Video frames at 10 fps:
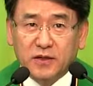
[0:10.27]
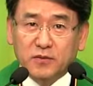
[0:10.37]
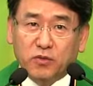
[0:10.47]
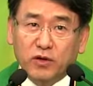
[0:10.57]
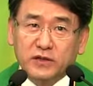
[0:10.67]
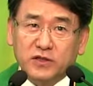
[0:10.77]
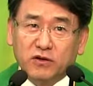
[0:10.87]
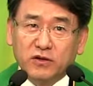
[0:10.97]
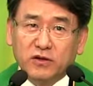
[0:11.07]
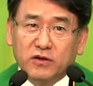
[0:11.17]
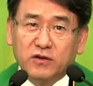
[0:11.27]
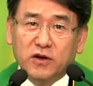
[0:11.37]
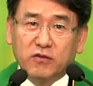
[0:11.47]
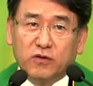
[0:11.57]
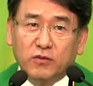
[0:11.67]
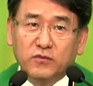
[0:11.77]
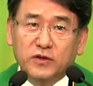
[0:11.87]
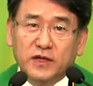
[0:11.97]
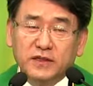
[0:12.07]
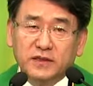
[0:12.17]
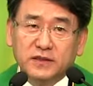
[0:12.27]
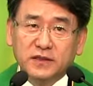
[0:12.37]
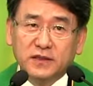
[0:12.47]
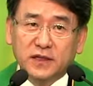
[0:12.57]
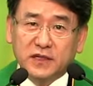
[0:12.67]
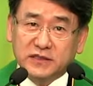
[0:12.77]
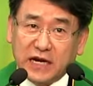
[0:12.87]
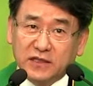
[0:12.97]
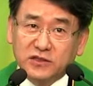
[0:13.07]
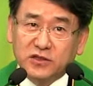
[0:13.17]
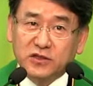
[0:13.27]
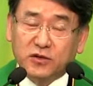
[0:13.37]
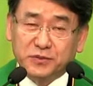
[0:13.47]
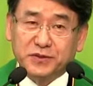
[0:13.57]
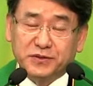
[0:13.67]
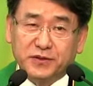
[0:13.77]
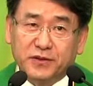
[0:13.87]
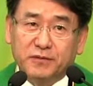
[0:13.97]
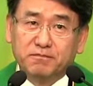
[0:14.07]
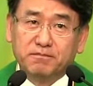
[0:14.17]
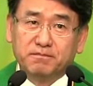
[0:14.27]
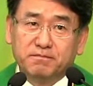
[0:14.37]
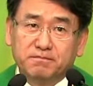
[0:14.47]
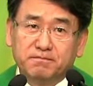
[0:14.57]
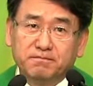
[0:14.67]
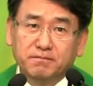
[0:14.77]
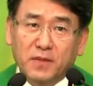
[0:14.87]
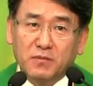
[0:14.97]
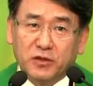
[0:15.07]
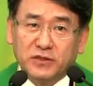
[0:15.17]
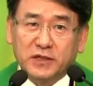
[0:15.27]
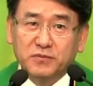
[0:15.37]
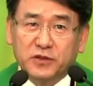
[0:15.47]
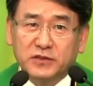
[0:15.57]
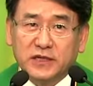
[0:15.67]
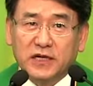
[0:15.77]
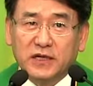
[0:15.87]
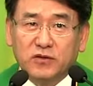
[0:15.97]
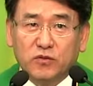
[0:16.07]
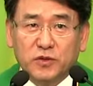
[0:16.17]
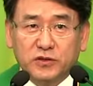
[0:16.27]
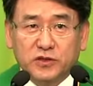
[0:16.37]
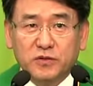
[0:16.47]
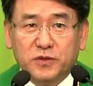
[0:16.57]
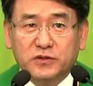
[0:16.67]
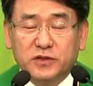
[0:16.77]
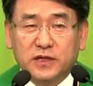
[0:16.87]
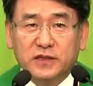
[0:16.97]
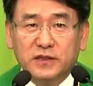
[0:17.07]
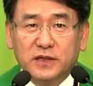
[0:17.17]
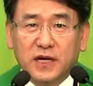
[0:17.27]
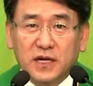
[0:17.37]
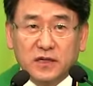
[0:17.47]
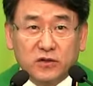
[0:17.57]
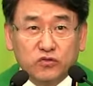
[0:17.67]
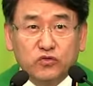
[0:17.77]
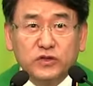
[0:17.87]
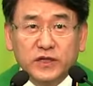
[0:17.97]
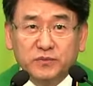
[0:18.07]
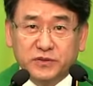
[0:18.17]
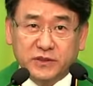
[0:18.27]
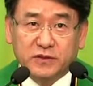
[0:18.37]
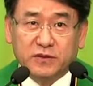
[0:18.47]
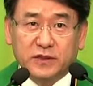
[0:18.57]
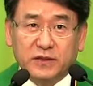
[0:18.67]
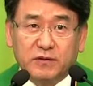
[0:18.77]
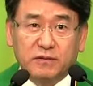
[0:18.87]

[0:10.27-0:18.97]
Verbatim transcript: 본래 성경 원문에는 장절이 없었어요. 음? 몇장 몇 장 또 몇 절 몇 절 하는 그건 후대에 붙인 거예요.